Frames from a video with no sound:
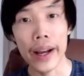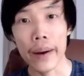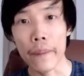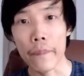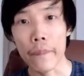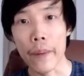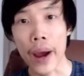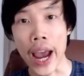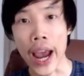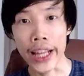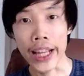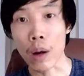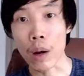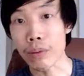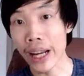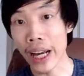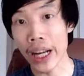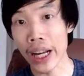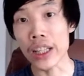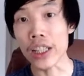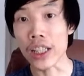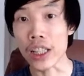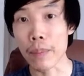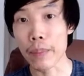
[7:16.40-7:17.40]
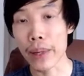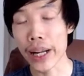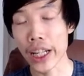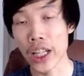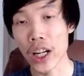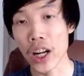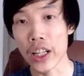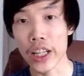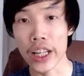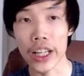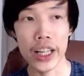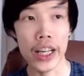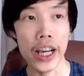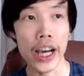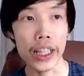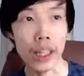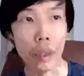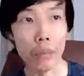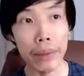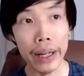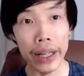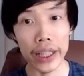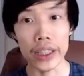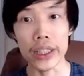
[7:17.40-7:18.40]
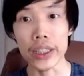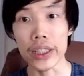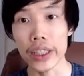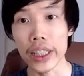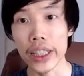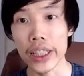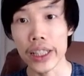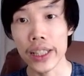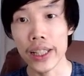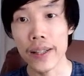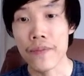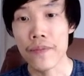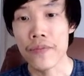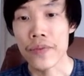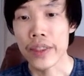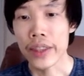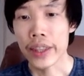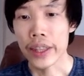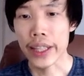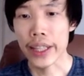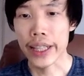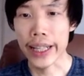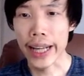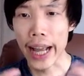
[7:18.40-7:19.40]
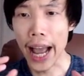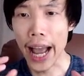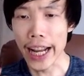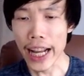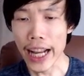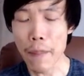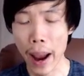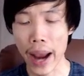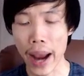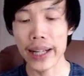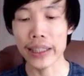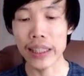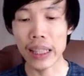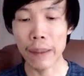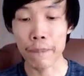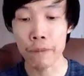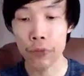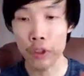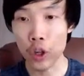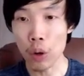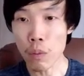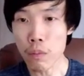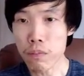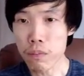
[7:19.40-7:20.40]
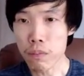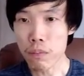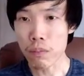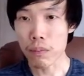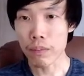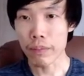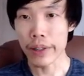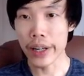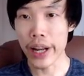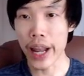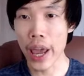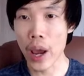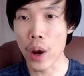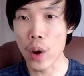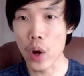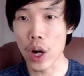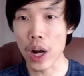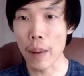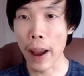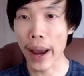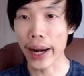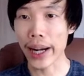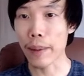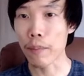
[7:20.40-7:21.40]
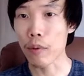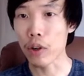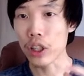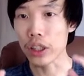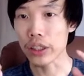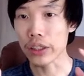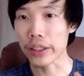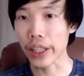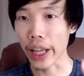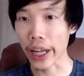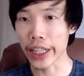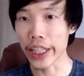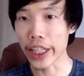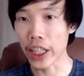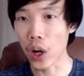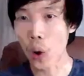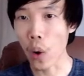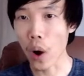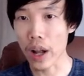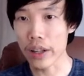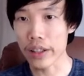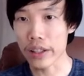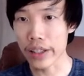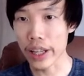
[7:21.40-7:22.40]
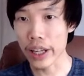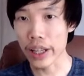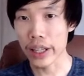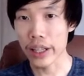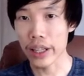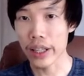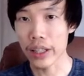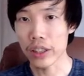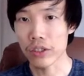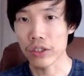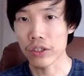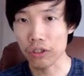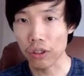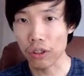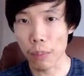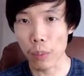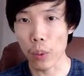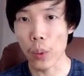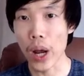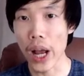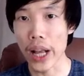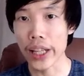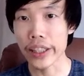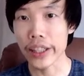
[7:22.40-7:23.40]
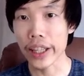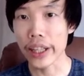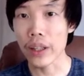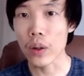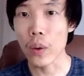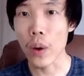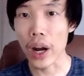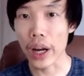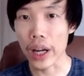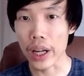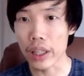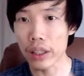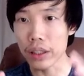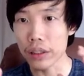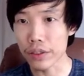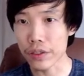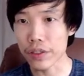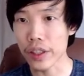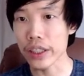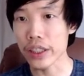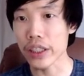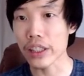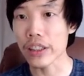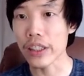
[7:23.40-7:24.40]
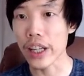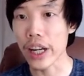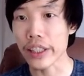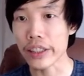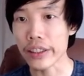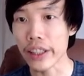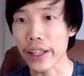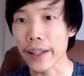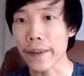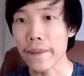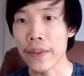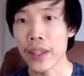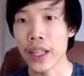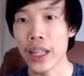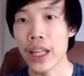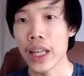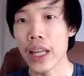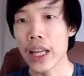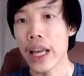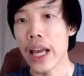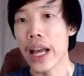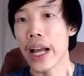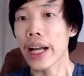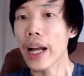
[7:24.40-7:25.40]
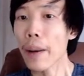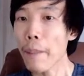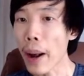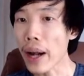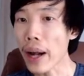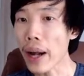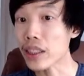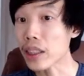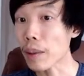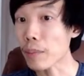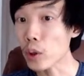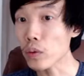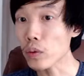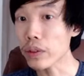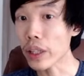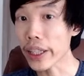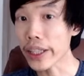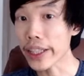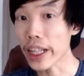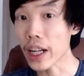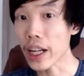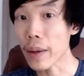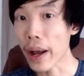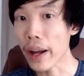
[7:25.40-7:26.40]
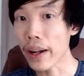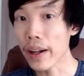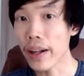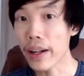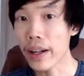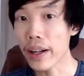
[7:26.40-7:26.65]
hệ thống năng lượng mình đang nói đi hệ thống năng lượng đi thì cái các bạn tập trung nếu các bạn là một người technical architect software architect hoặc infrastructure architect các bạn sẽ tập trung vào cái gì các bạn